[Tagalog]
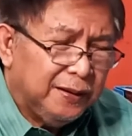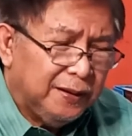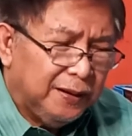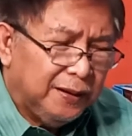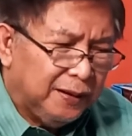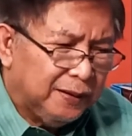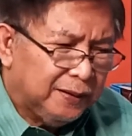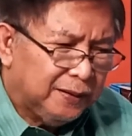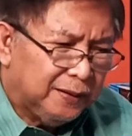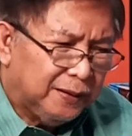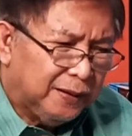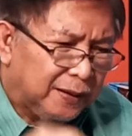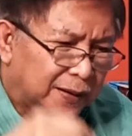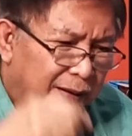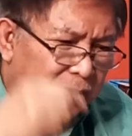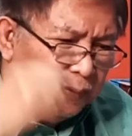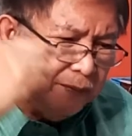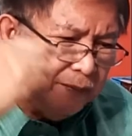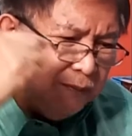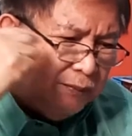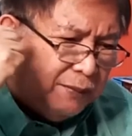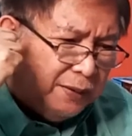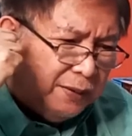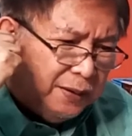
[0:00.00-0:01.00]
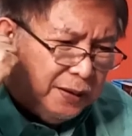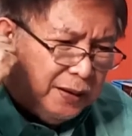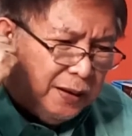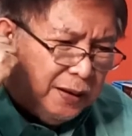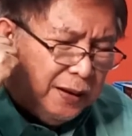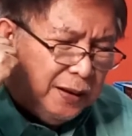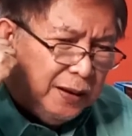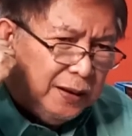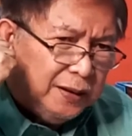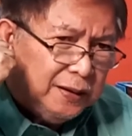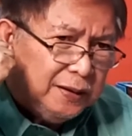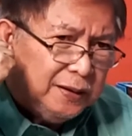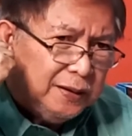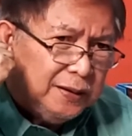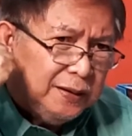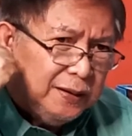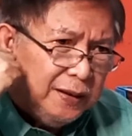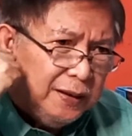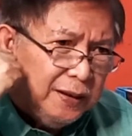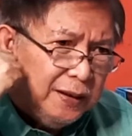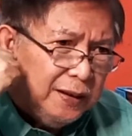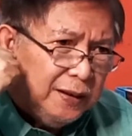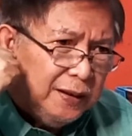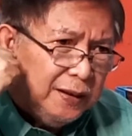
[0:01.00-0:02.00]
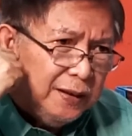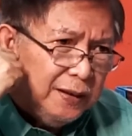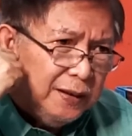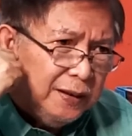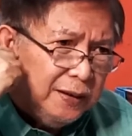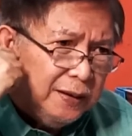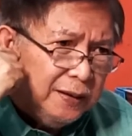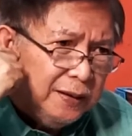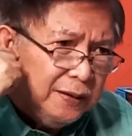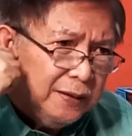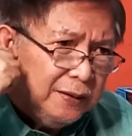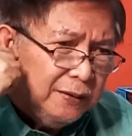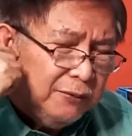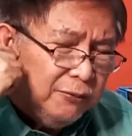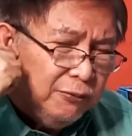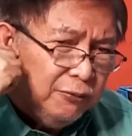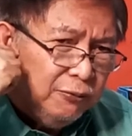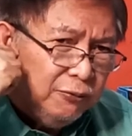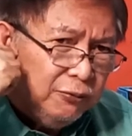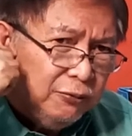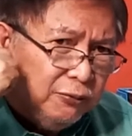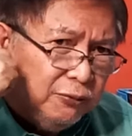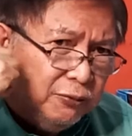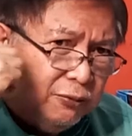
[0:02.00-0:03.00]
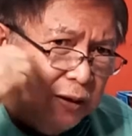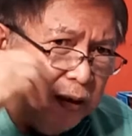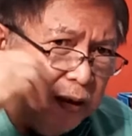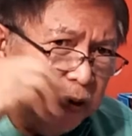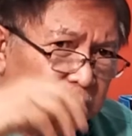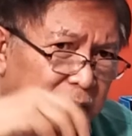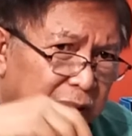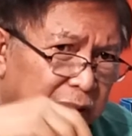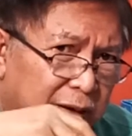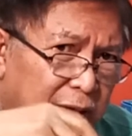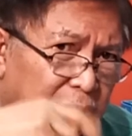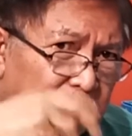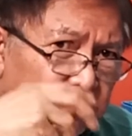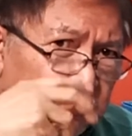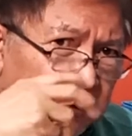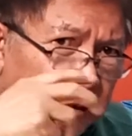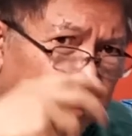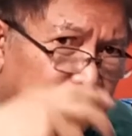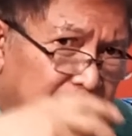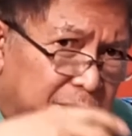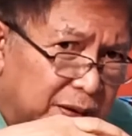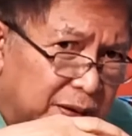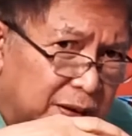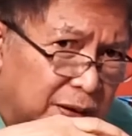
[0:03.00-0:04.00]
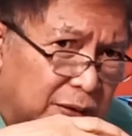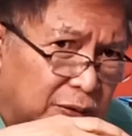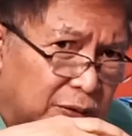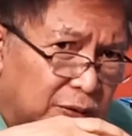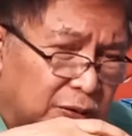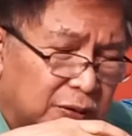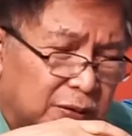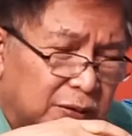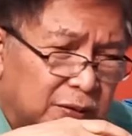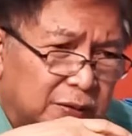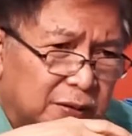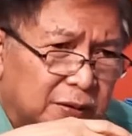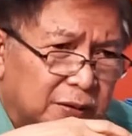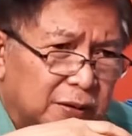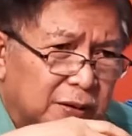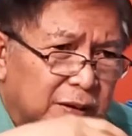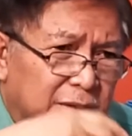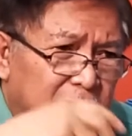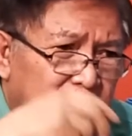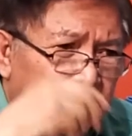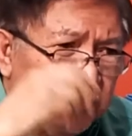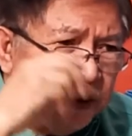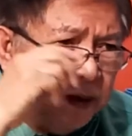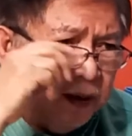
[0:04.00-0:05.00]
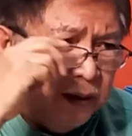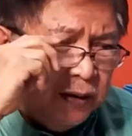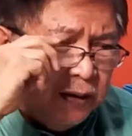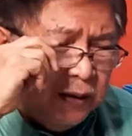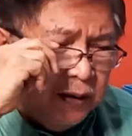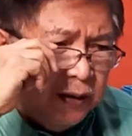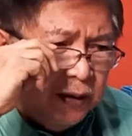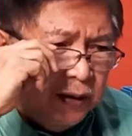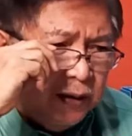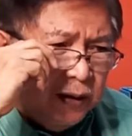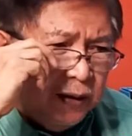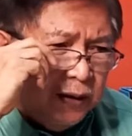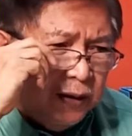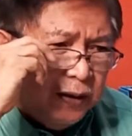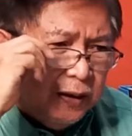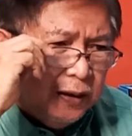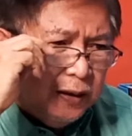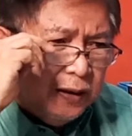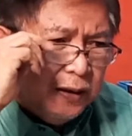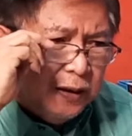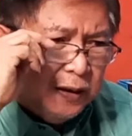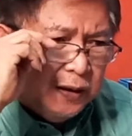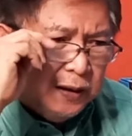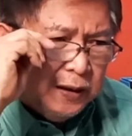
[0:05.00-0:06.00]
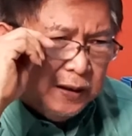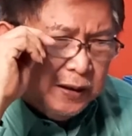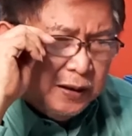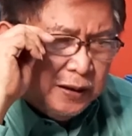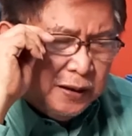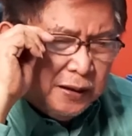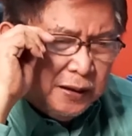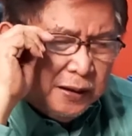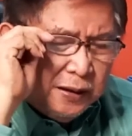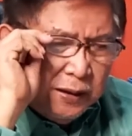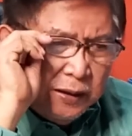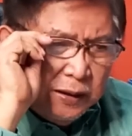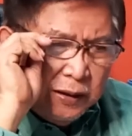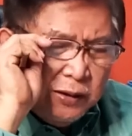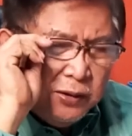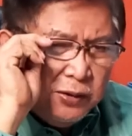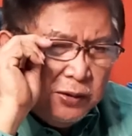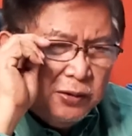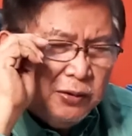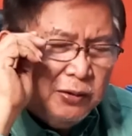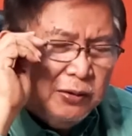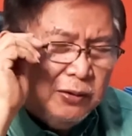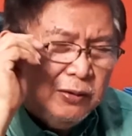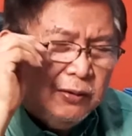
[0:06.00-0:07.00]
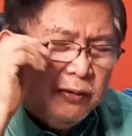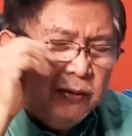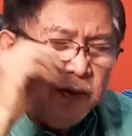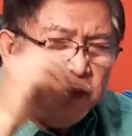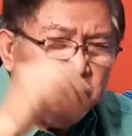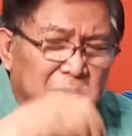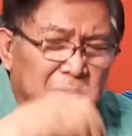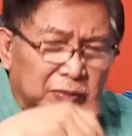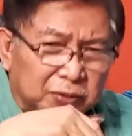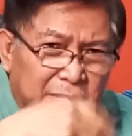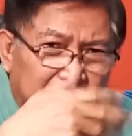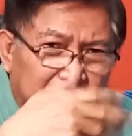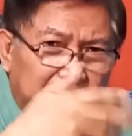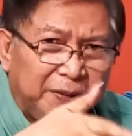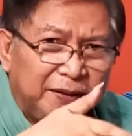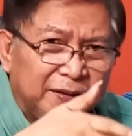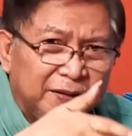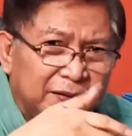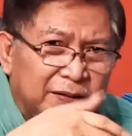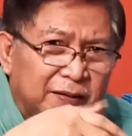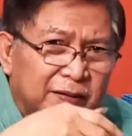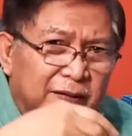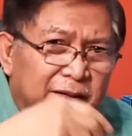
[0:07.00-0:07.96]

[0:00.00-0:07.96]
At ang madalas na kung gusto natin kausapin ng Lord, eh, yung tapat.